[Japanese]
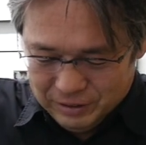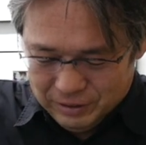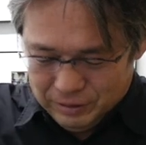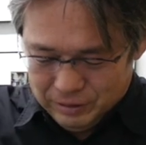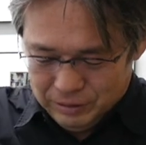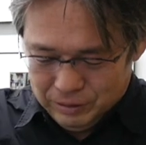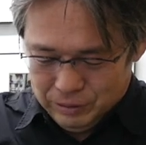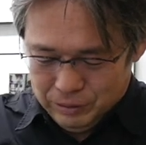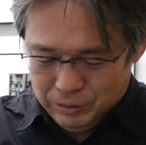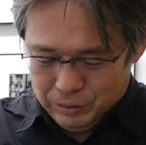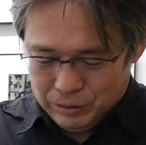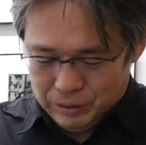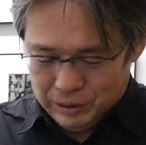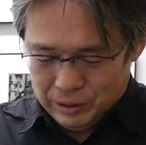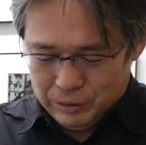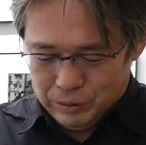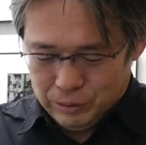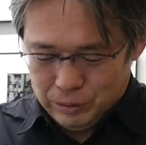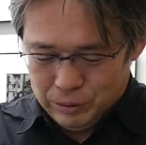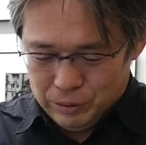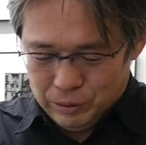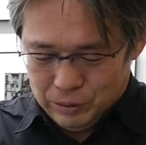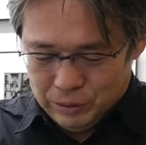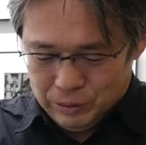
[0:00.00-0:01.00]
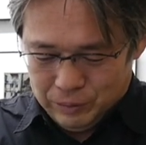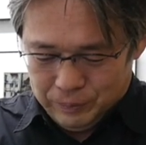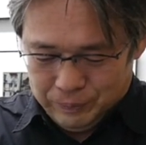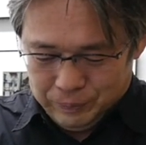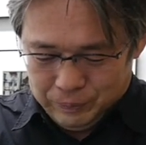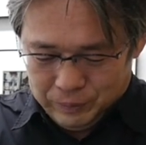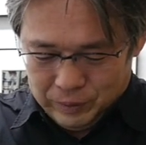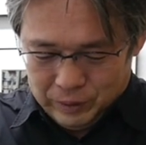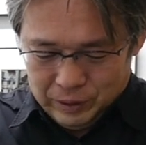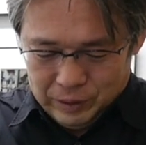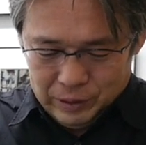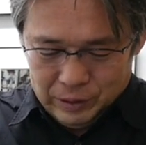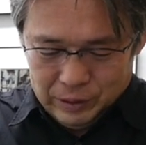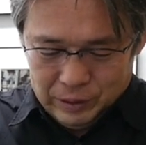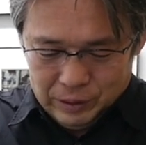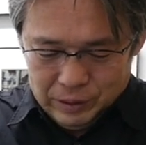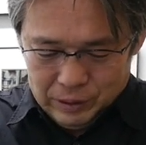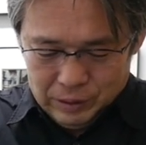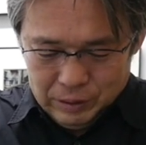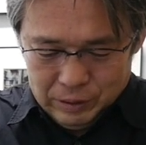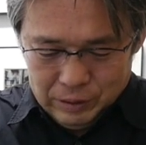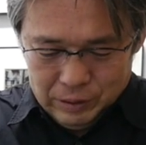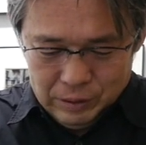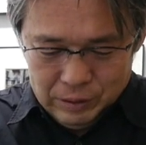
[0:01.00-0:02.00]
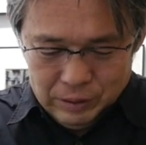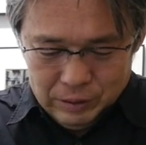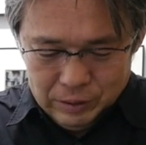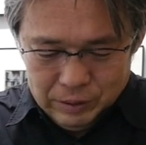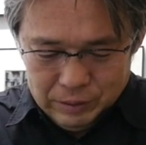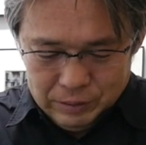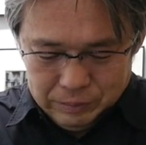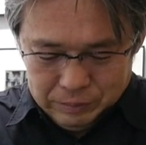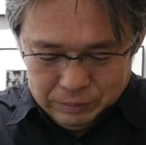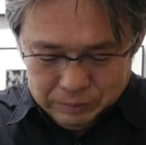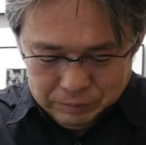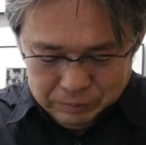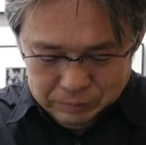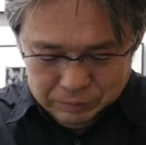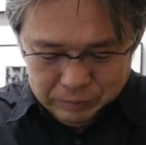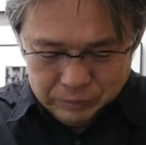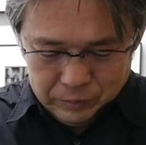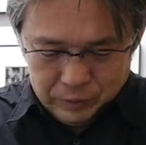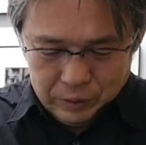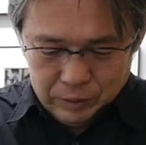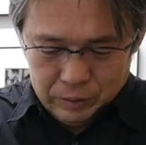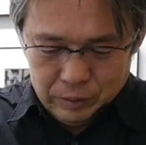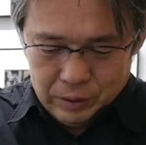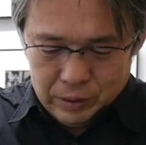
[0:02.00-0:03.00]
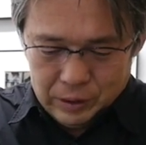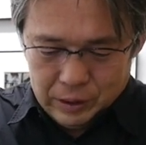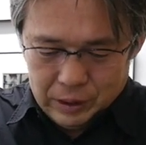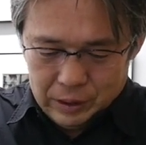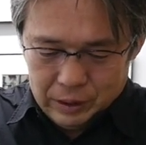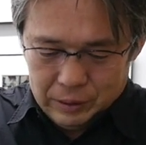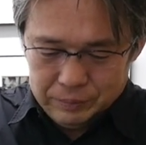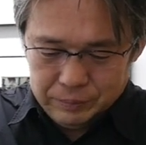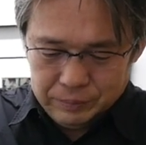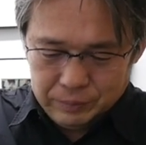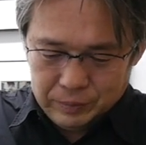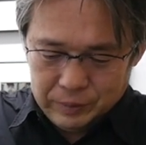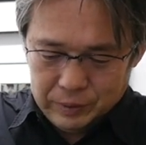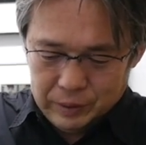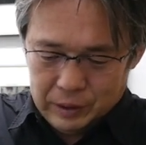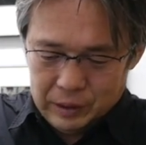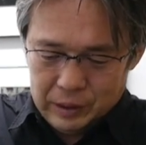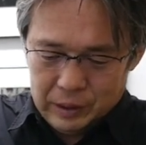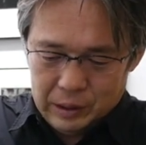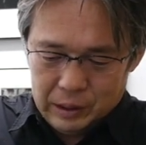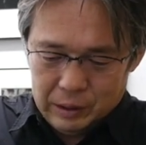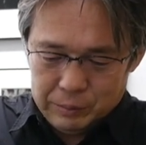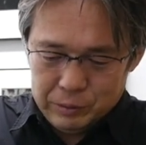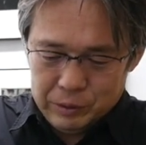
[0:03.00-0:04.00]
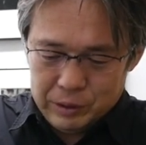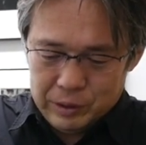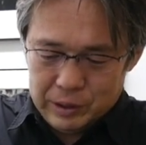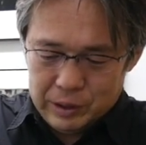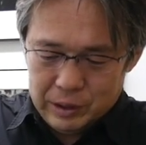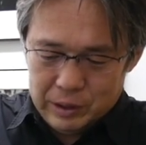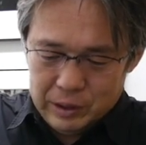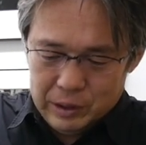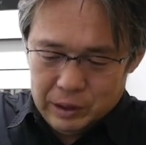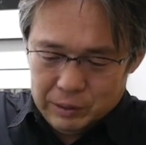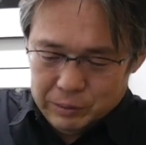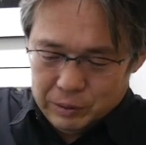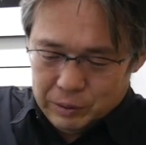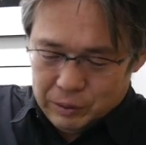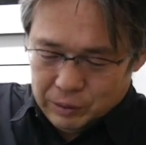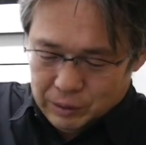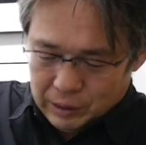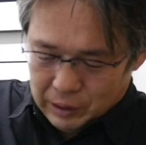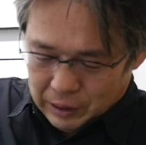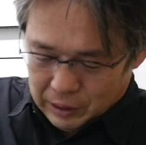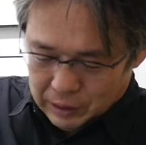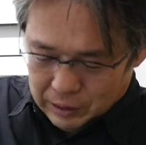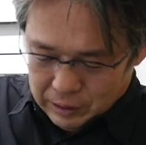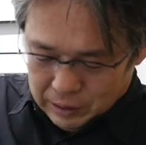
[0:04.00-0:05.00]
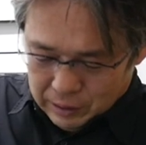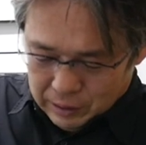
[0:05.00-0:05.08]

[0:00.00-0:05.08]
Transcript: ニューヨークやロンドン、えー、それから、えー、アムステルダムとか、